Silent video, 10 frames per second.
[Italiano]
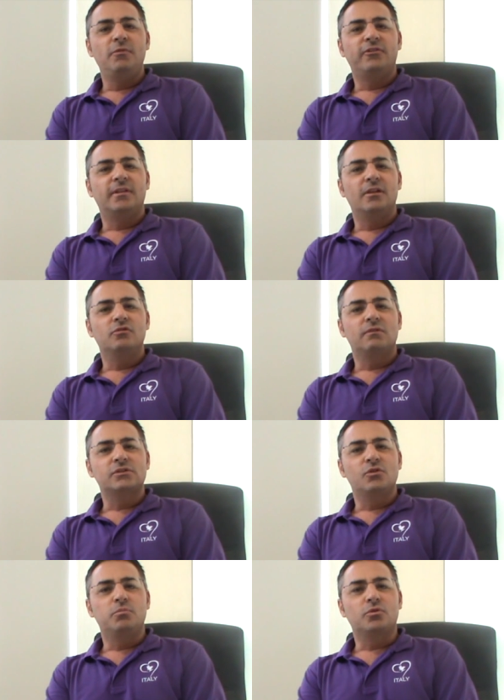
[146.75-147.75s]
mi sta dando
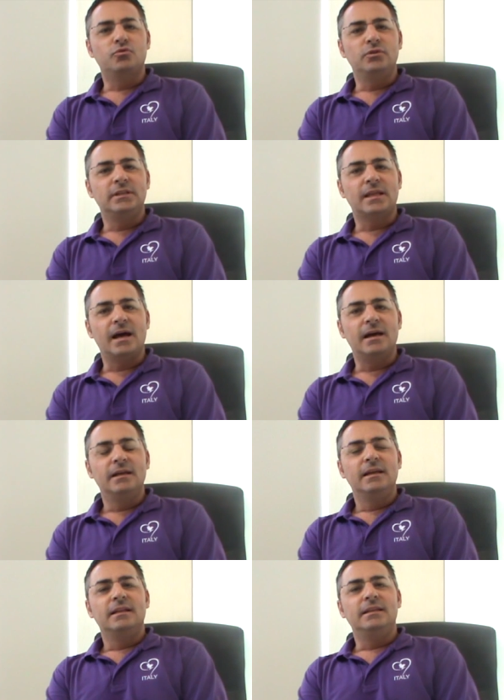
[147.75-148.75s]
questa
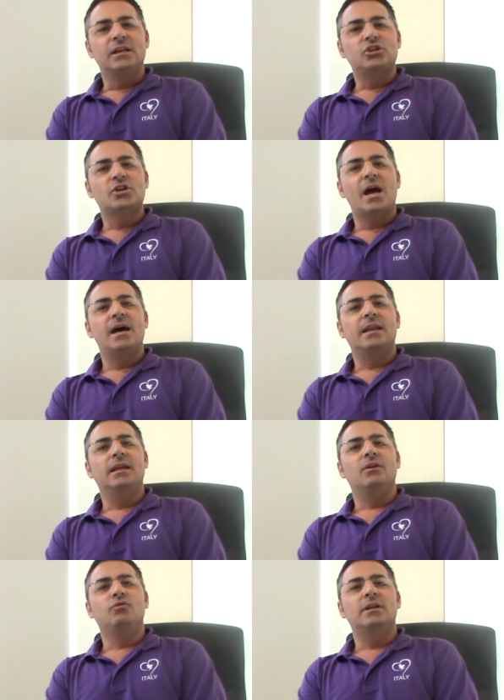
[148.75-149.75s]
opportunità di
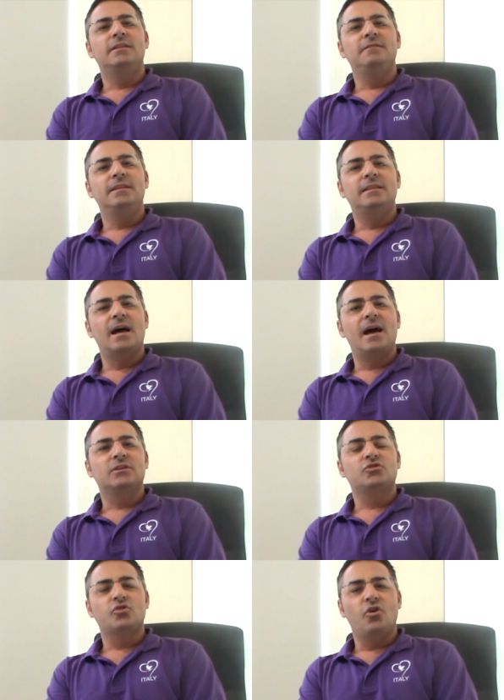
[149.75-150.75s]
lasciare
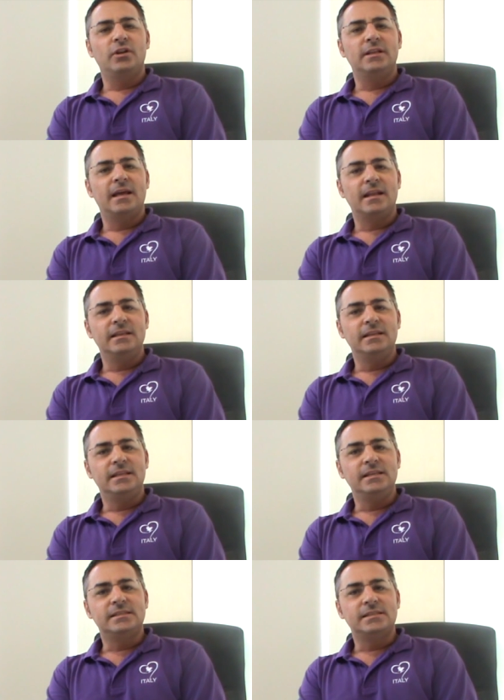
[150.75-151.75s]
un'attività solida e
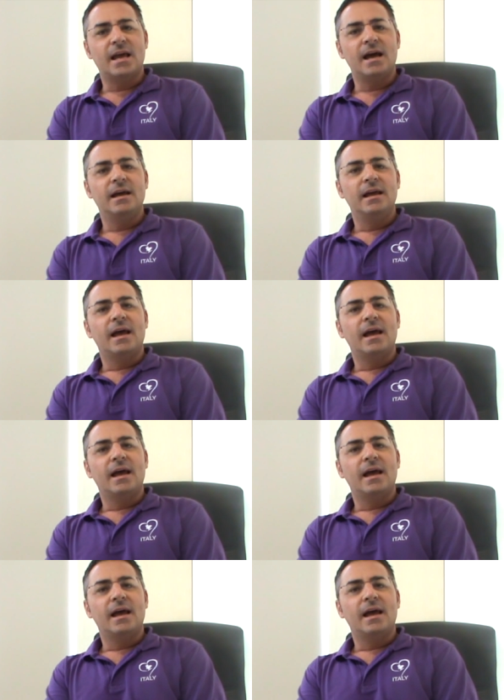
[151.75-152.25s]
redditizia